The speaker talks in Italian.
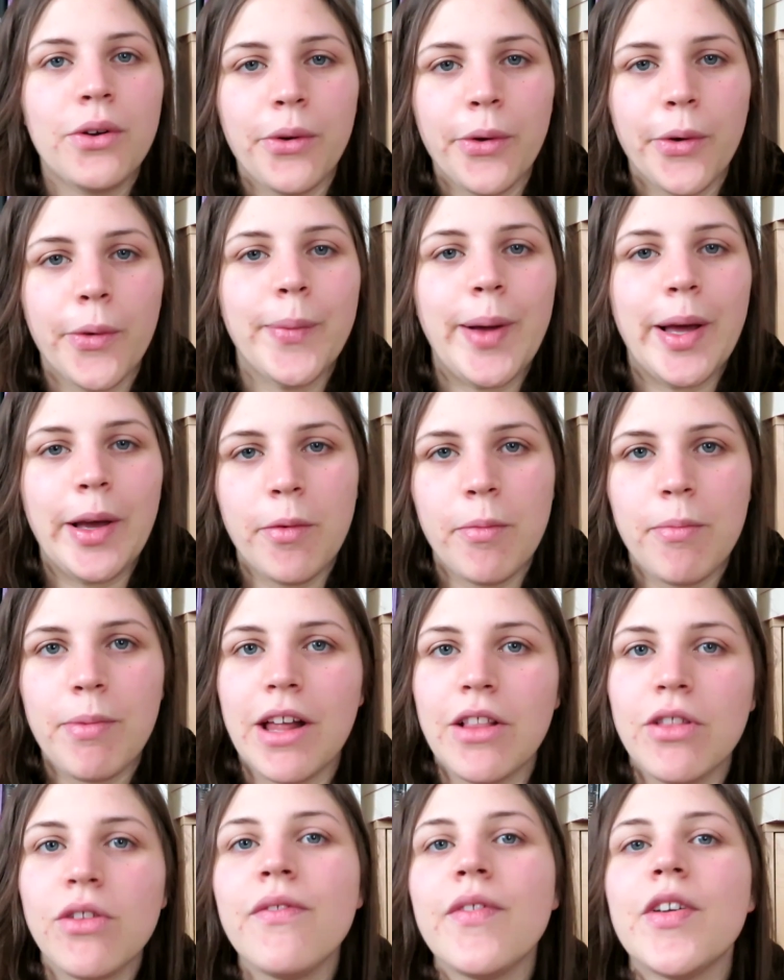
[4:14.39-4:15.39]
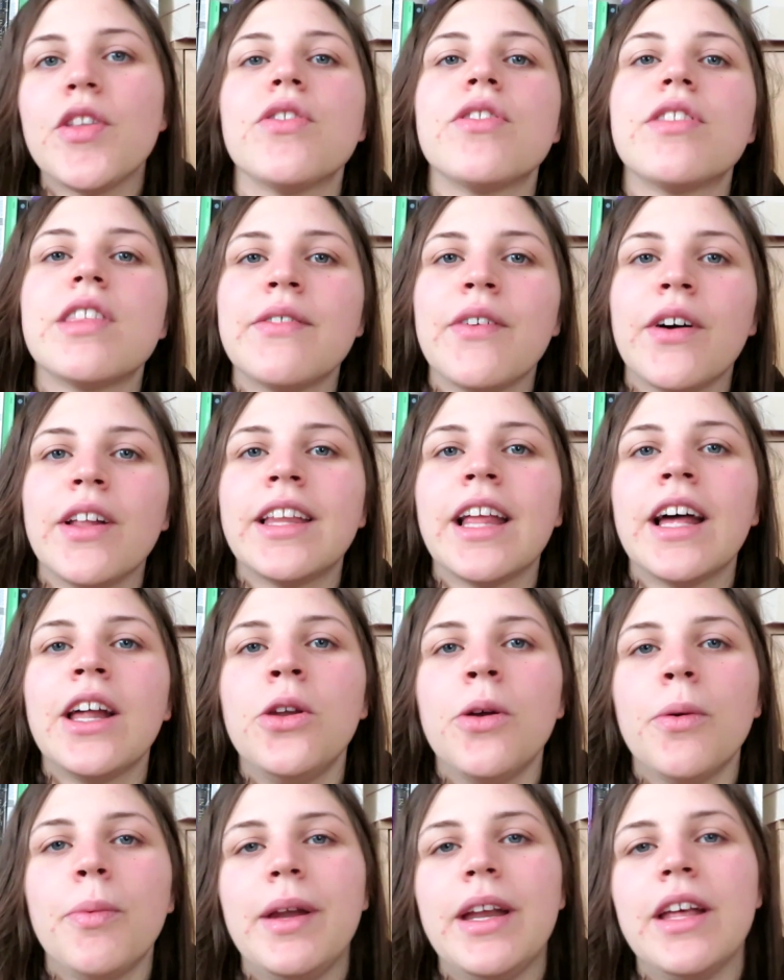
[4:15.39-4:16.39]
non l'ho mai comprato invece stavolta
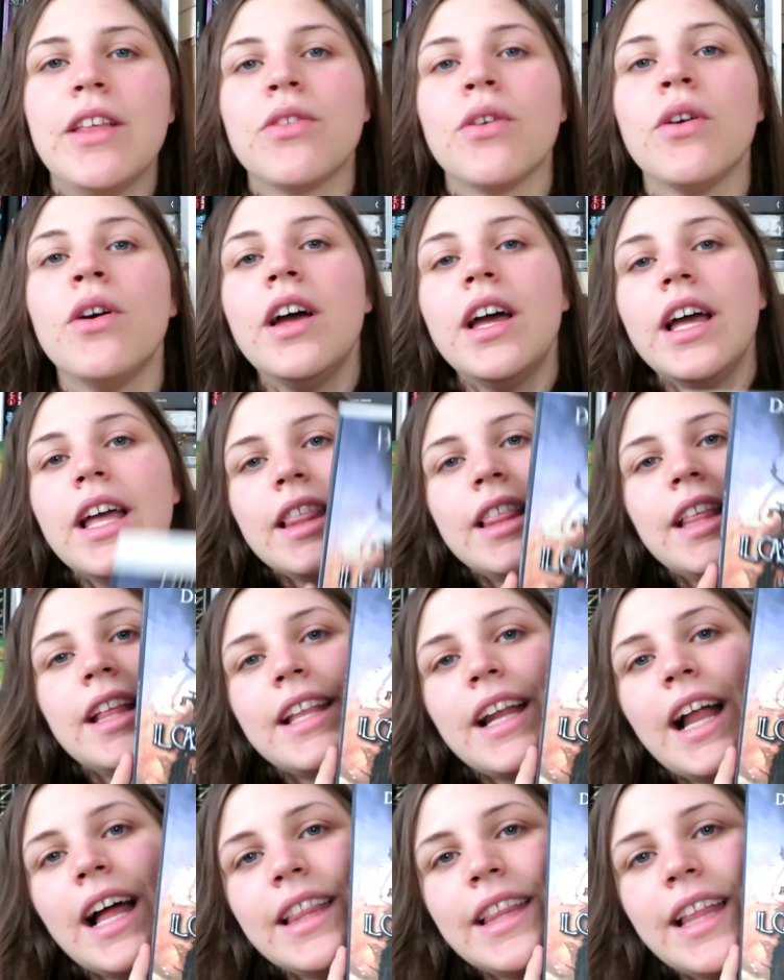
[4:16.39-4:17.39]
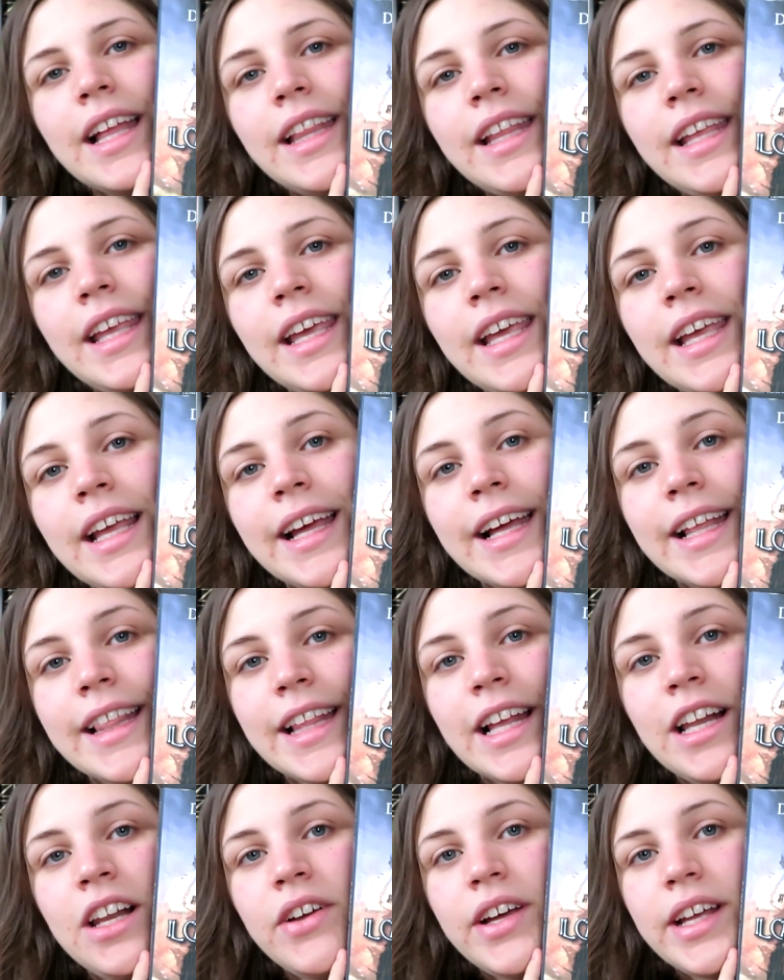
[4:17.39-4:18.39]
l'ho preso si tratta di Il
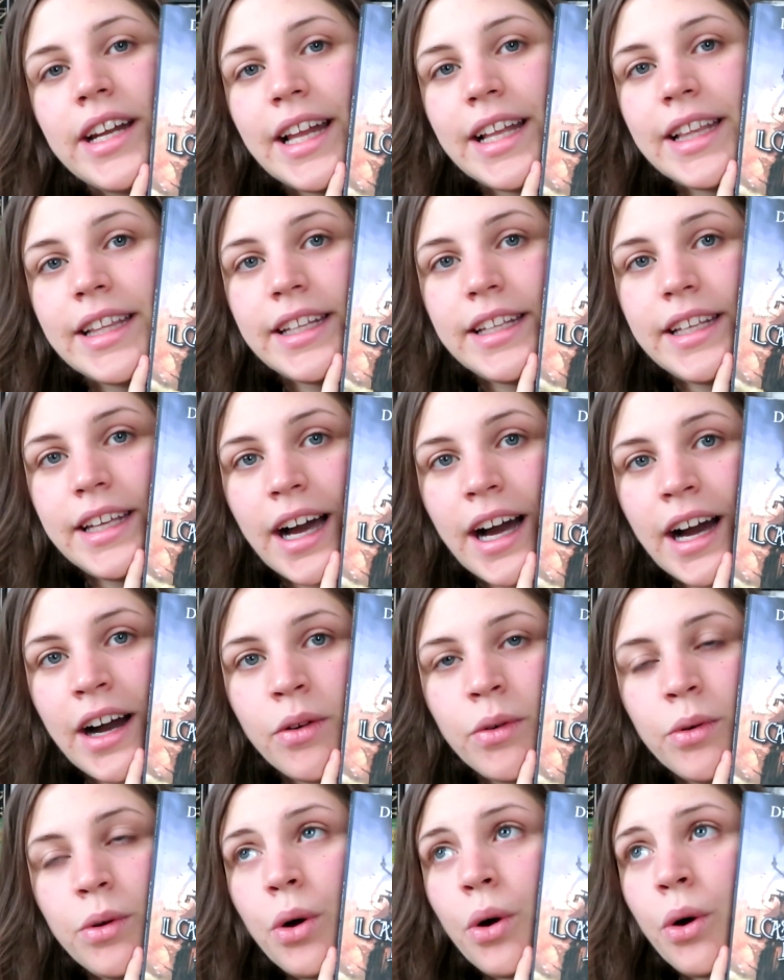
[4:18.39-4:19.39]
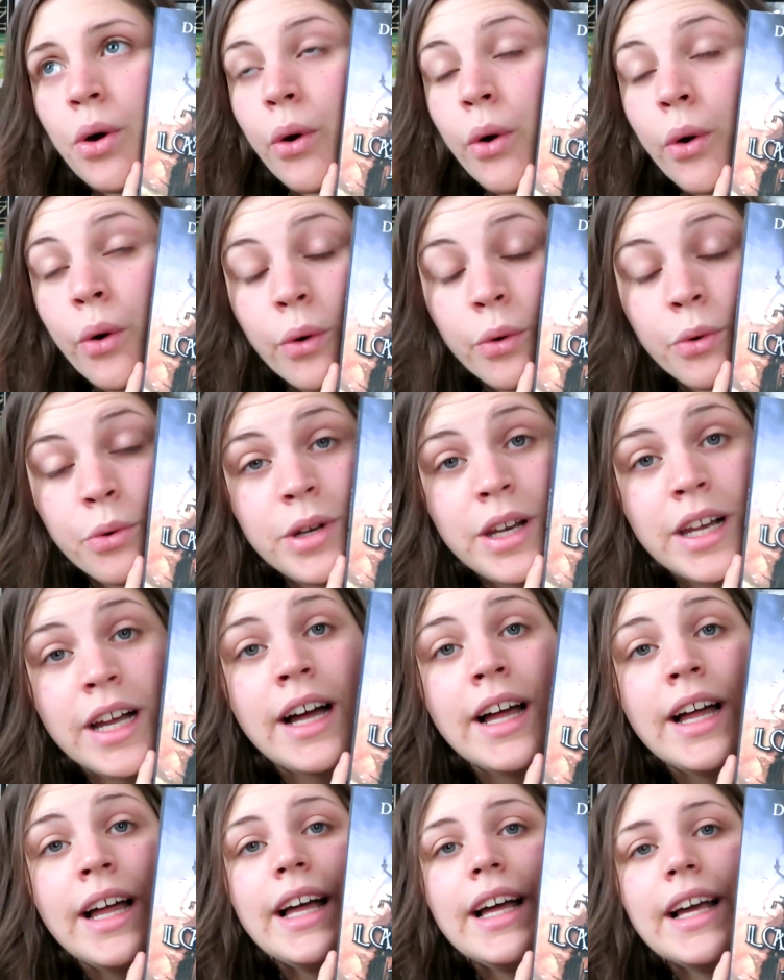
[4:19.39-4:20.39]
castello errante di Aul o
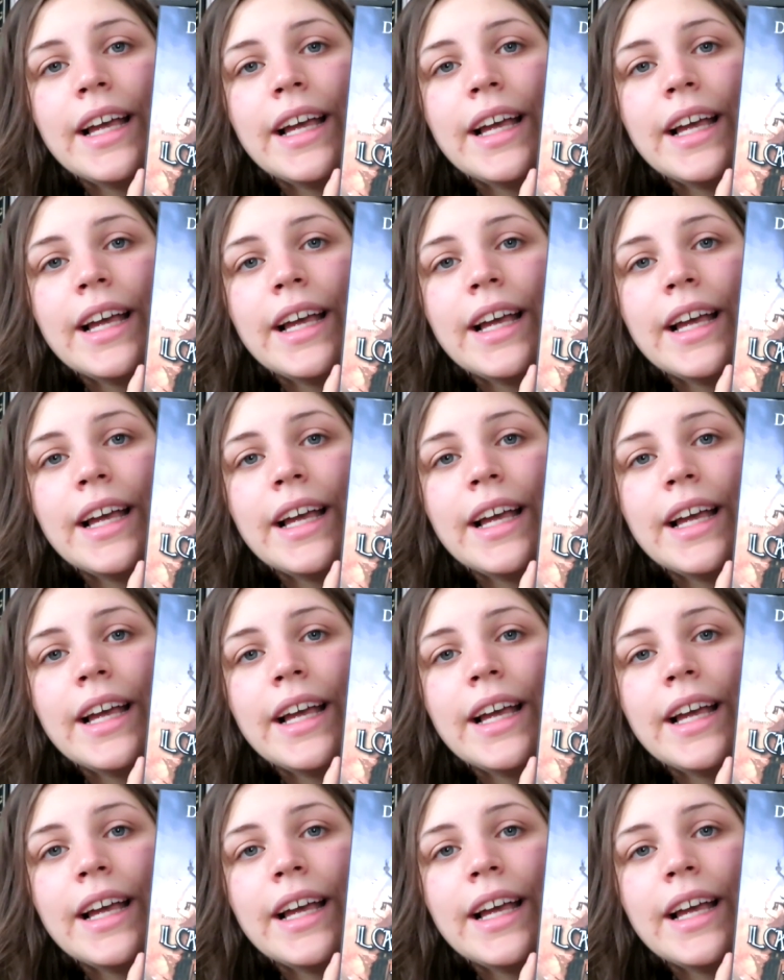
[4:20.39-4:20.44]
Owl